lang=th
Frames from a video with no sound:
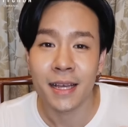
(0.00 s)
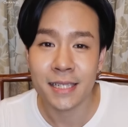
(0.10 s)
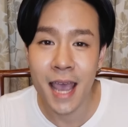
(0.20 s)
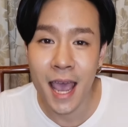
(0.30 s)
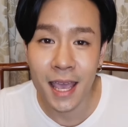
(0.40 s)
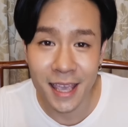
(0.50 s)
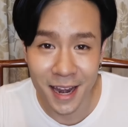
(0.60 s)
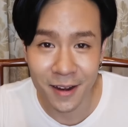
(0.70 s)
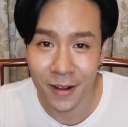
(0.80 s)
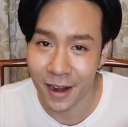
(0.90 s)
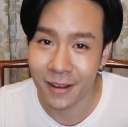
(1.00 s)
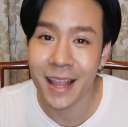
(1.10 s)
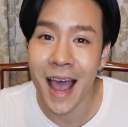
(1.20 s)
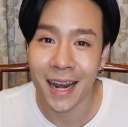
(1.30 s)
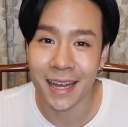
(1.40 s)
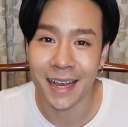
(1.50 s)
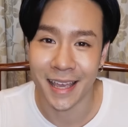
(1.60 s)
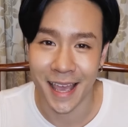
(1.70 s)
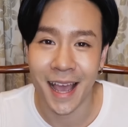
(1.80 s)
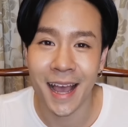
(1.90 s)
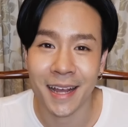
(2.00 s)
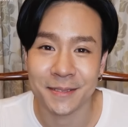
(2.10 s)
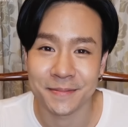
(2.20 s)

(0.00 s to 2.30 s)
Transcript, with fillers: แช่ให้เย็นหน่อยแล้วก็ทานเลยอย่างเงี้ยค่ะ